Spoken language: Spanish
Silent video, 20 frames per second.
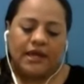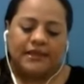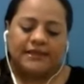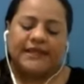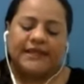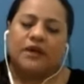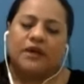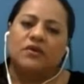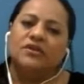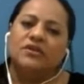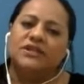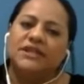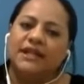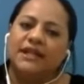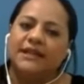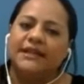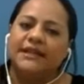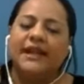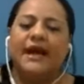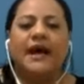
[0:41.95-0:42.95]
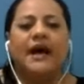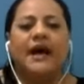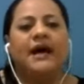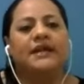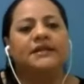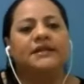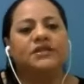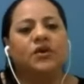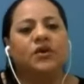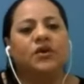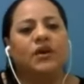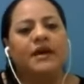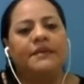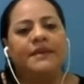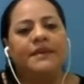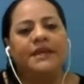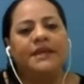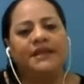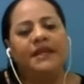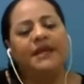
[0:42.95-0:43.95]
se concentra
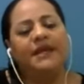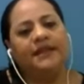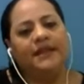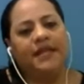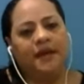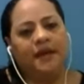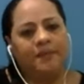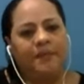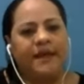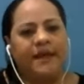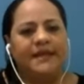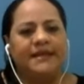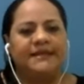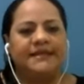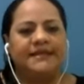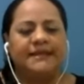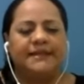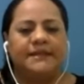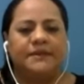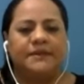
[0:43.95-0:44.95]
solamente en 10 países?